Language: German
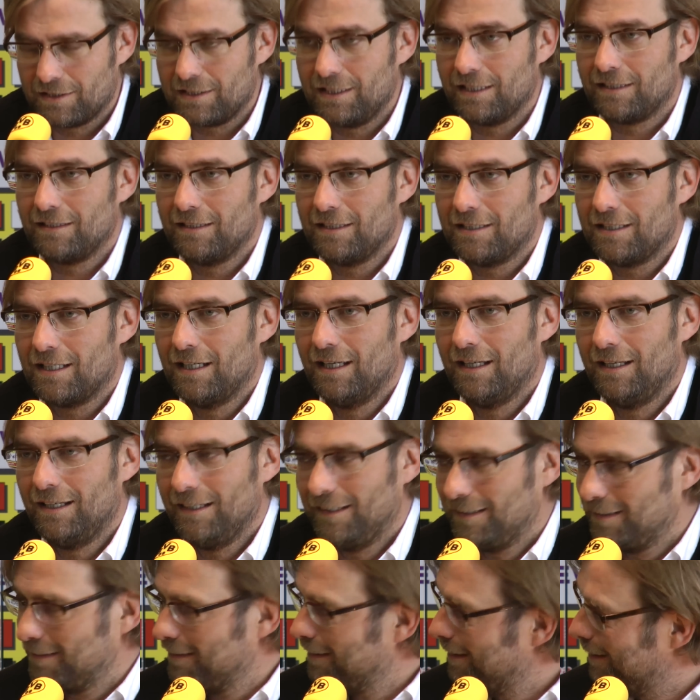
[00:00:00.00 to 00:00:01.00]
Es liegt nicht an
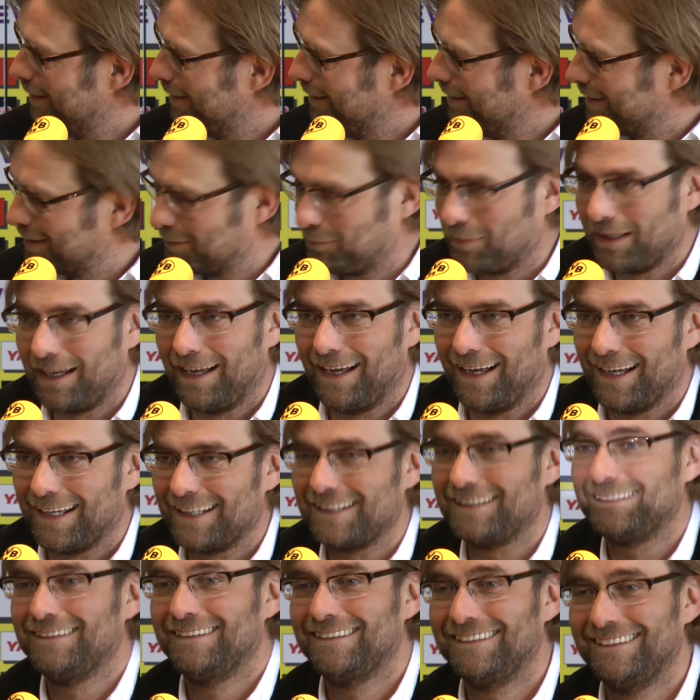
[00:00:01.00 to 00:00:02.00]
der
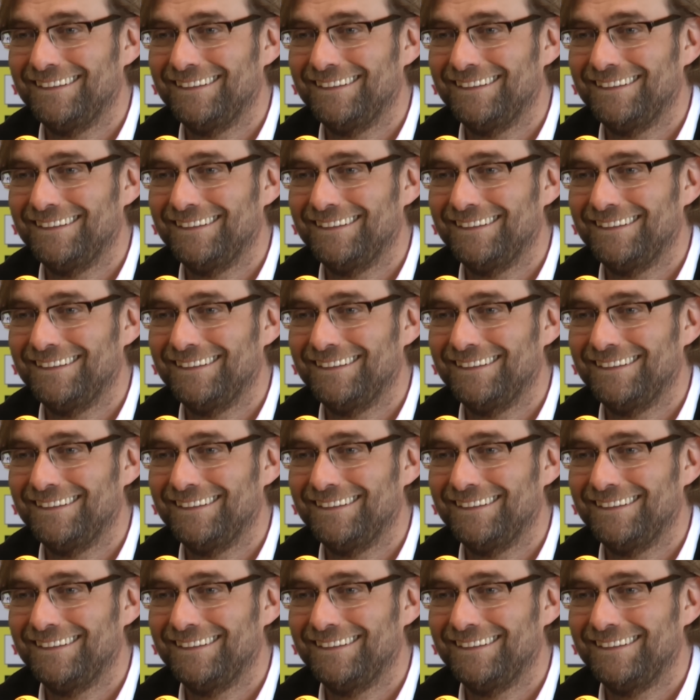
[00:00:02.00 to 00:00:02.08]
Sprache.